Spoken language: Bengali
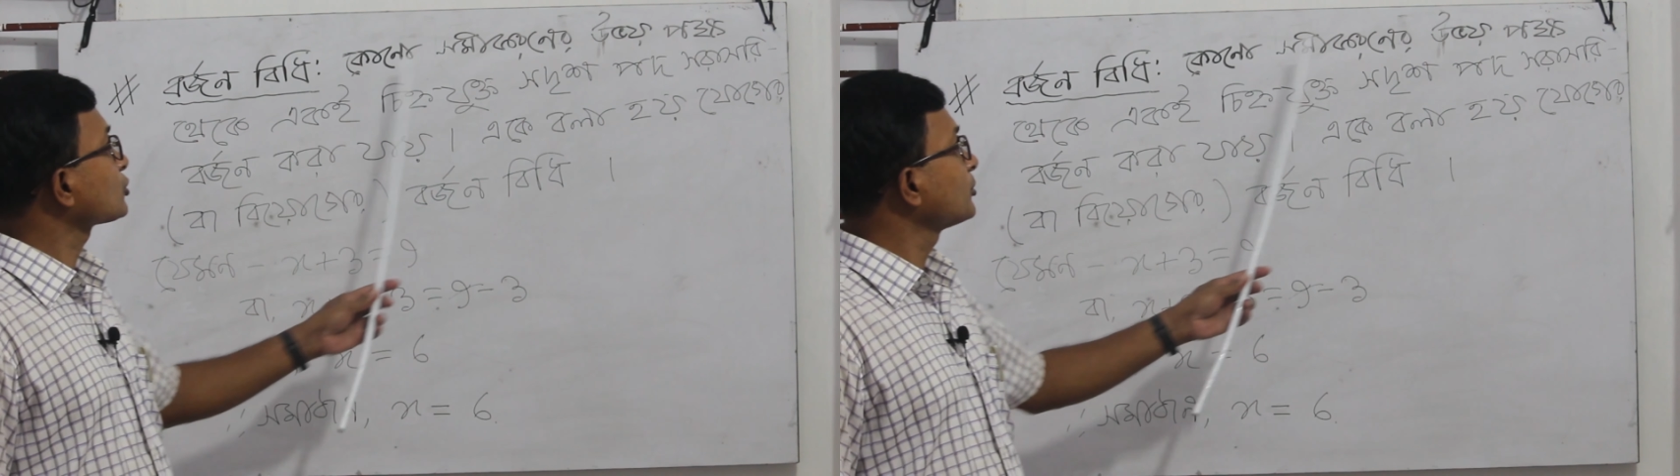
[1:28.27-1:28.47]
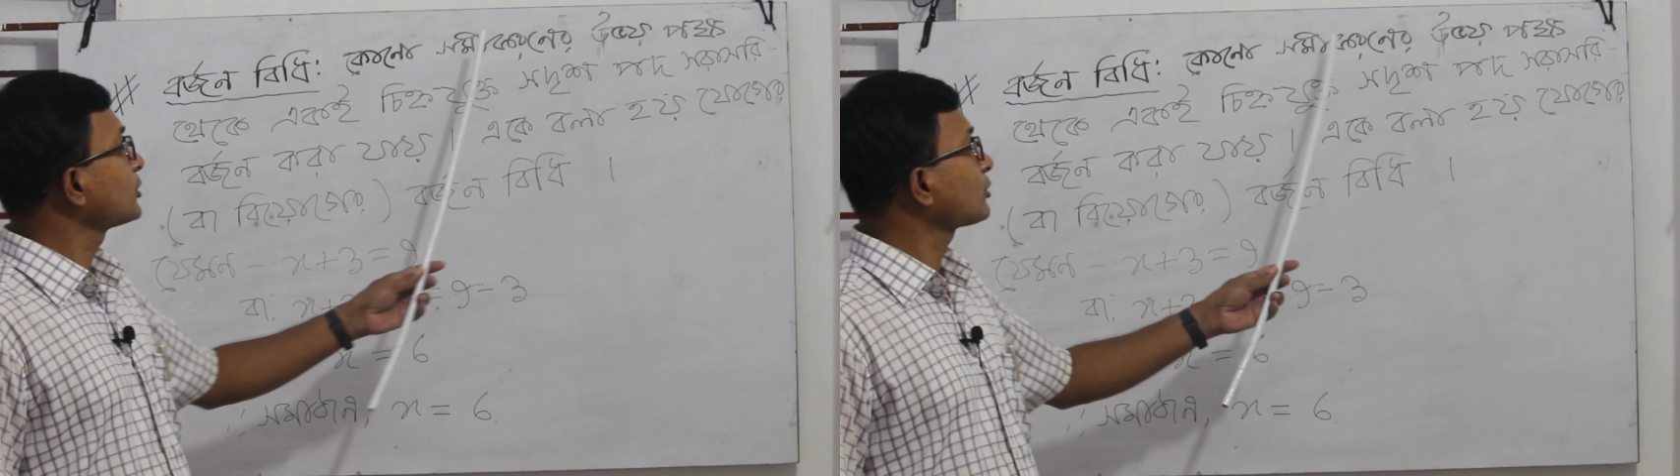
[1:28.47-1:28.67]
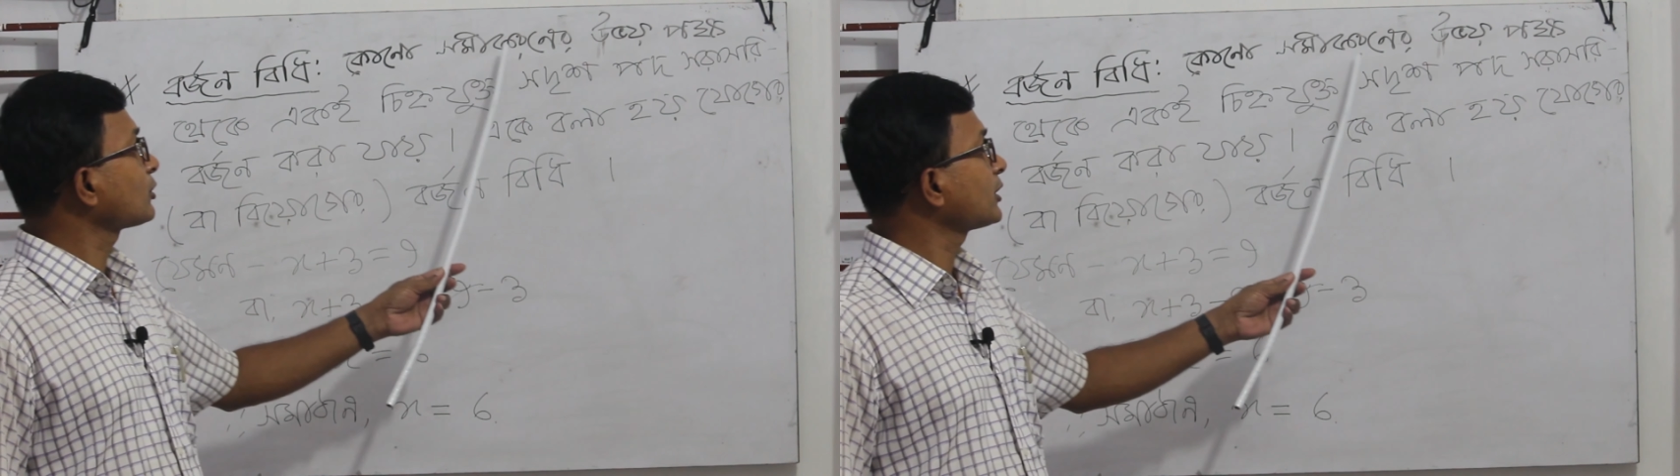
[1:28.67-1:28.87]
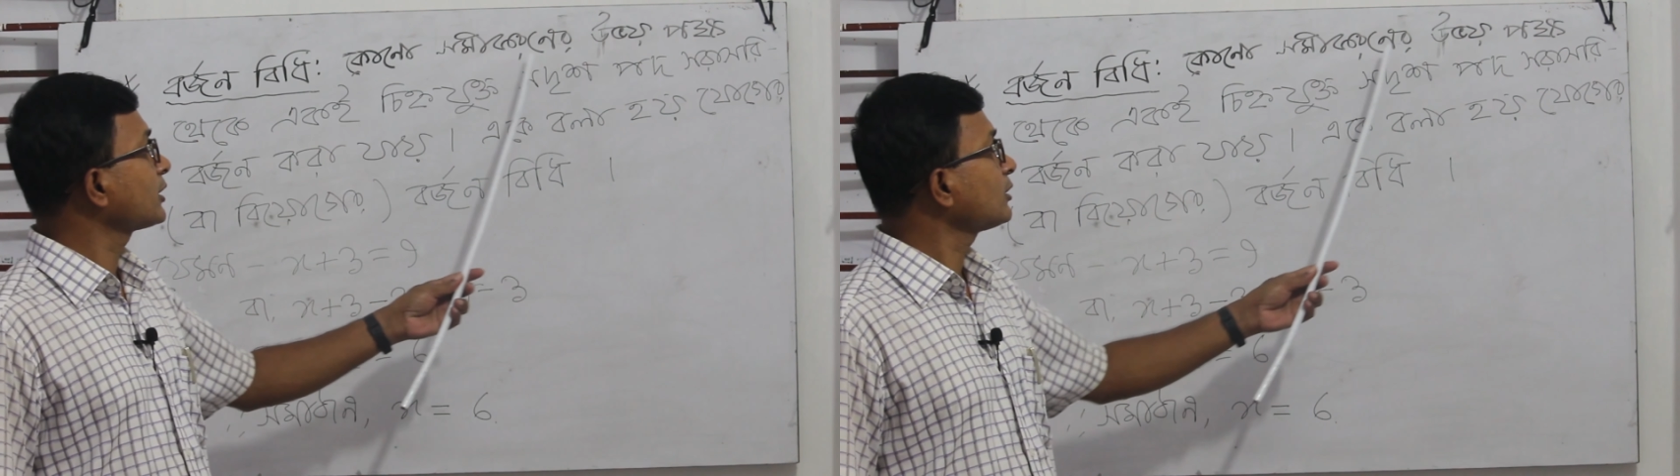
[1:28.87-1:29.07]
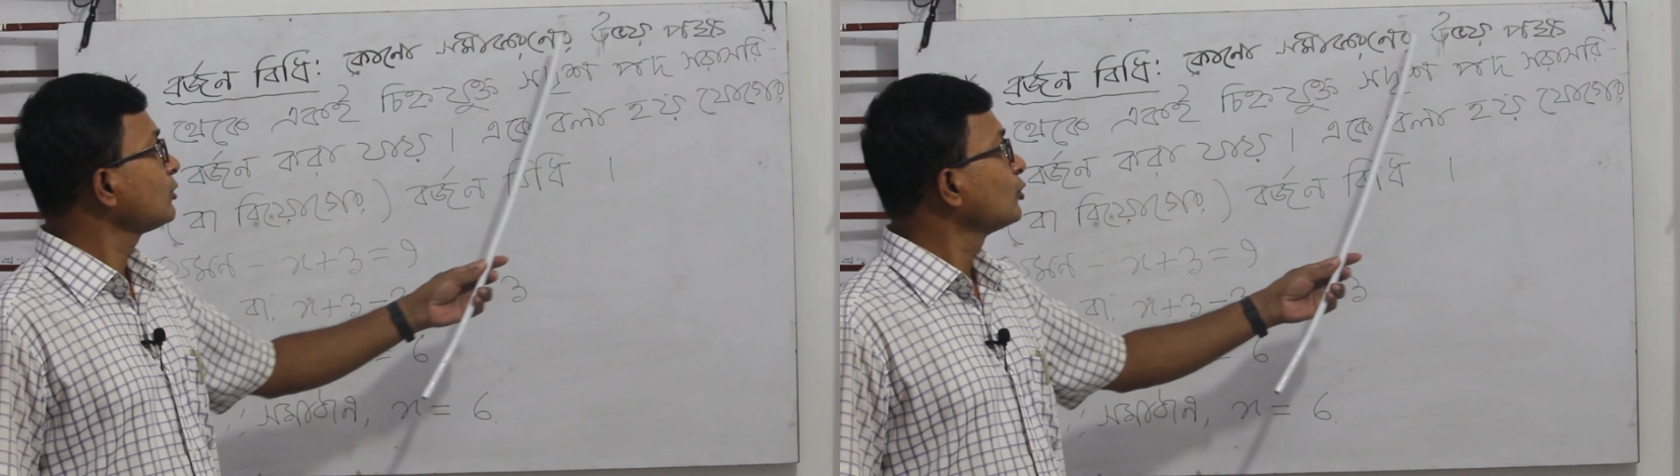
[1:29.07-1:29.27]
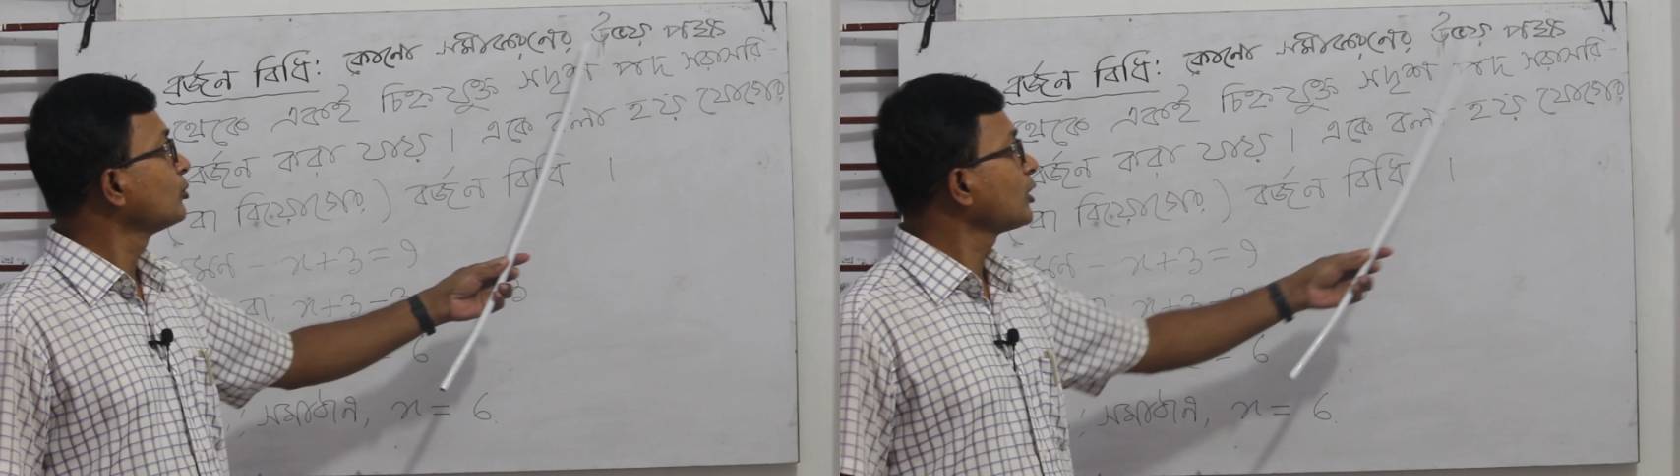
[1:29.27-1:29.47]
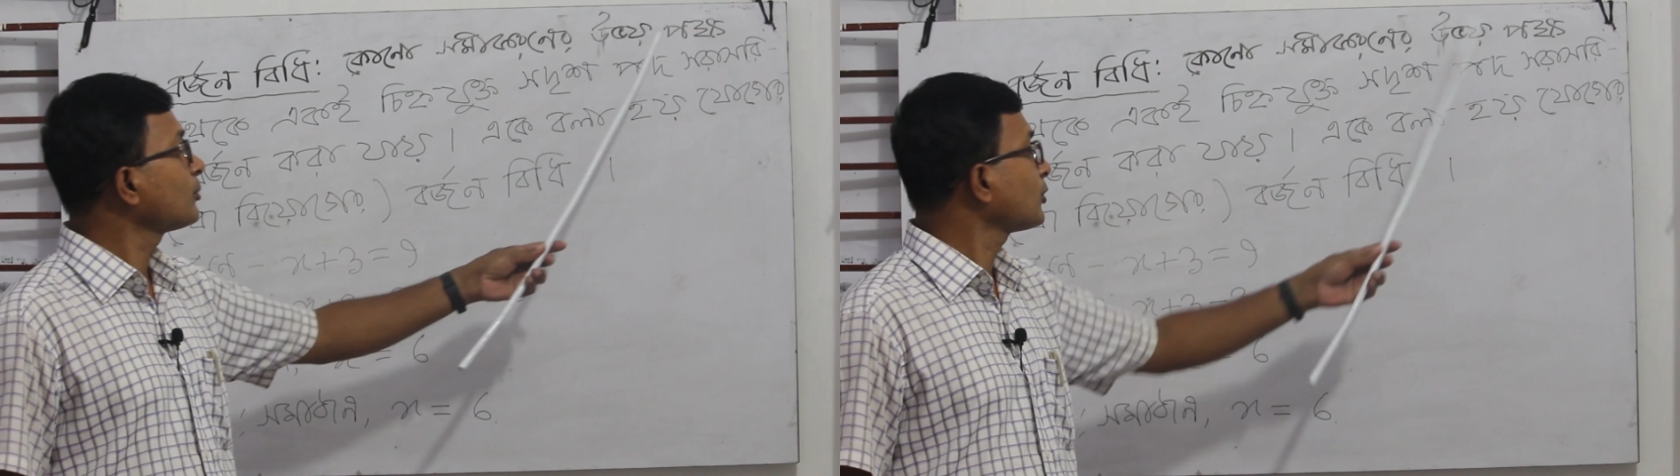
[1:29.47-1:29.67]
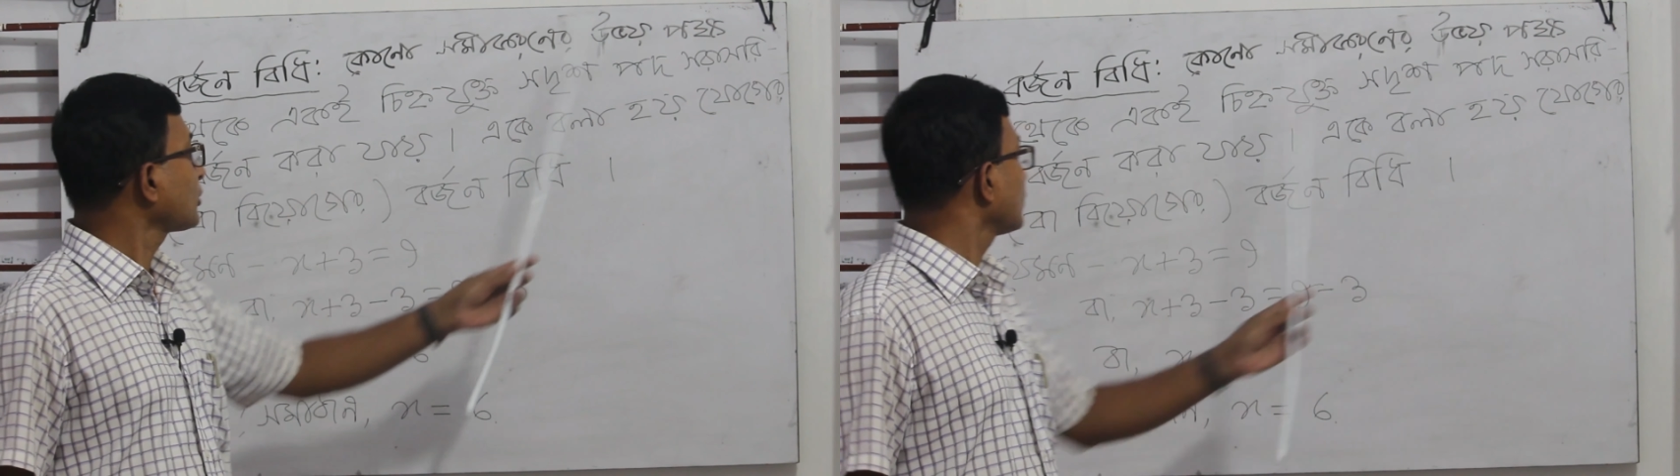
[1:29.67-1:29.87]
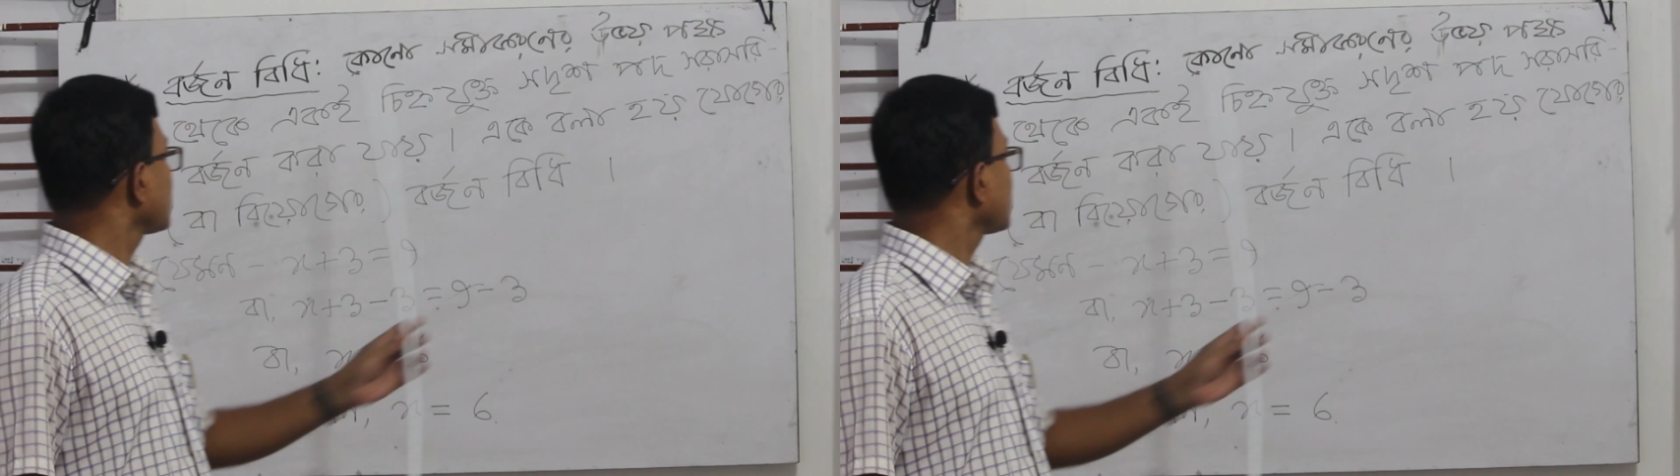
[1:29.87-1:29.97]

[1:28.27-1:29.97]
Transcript: সমীকরণের উভয় পক্ষ